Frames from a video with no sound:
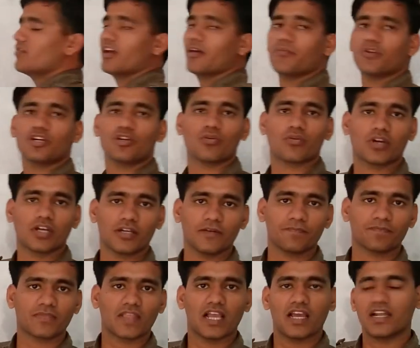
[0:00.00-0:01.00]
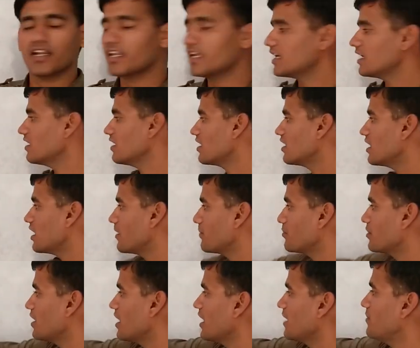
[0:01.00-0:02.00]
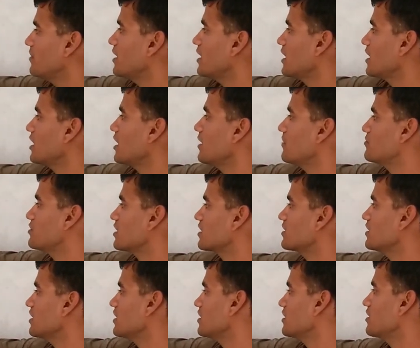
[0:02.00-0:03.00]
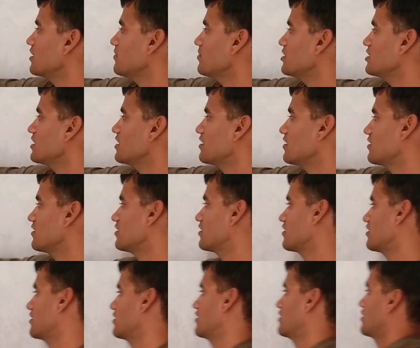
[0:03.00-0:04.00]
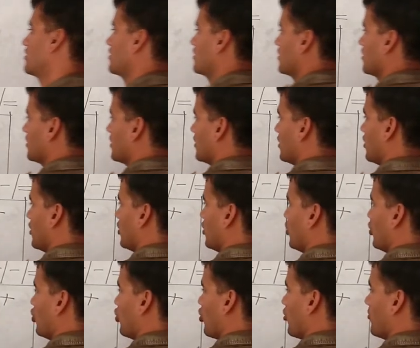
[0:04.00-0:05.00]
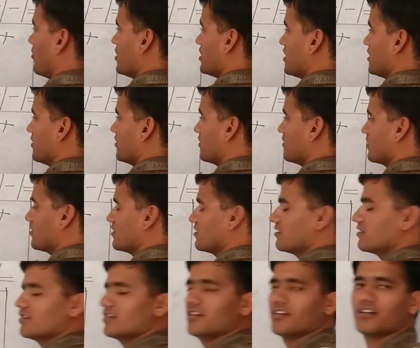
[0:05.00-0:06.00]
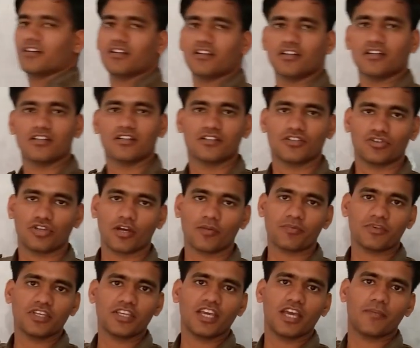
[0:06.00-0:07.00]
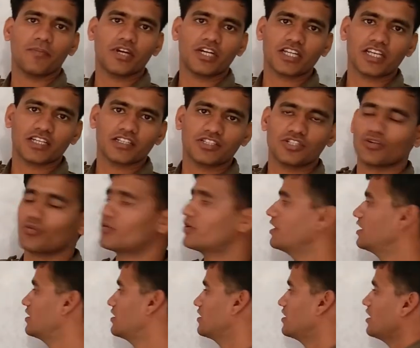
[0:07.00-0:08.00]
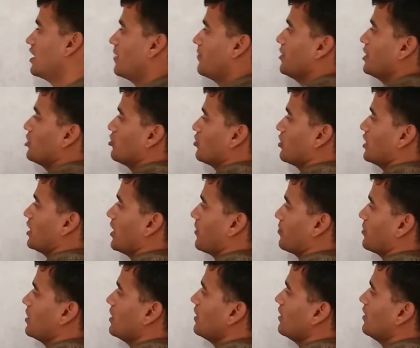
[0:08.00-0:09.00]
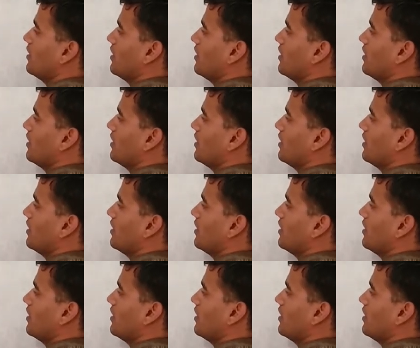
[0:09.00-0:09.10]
हैबिट हो गई लेकिन अगर आपकी हैबिट है कि आप जगते कितने बजे हैं नौ बजे तो आपकी हैबिट कैसी हो गई ये हैबिट होगी आपकी